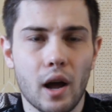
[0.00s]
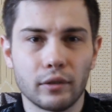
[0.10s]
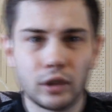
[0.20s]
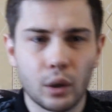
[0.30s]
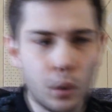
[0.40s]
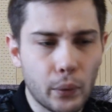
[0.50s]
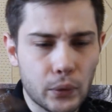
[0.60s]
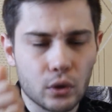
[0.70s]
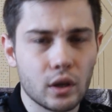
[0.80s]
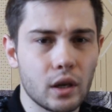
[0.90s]
А второй
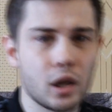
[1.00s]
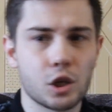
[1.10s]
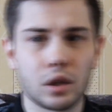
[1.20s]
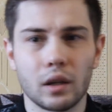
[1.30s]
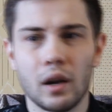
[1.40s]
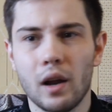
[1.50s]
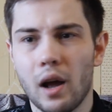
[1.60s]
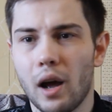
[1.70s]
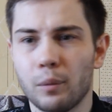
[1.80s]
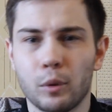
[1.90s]
чик, режет
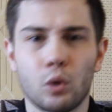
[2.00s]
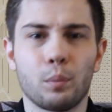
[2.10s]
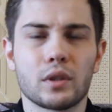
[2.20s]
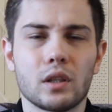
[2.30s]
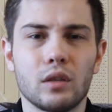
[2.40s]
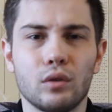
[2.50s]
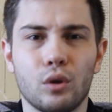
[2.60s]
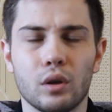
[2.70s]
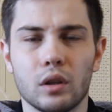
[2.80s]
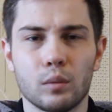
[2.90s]
а потом пацаны выходят,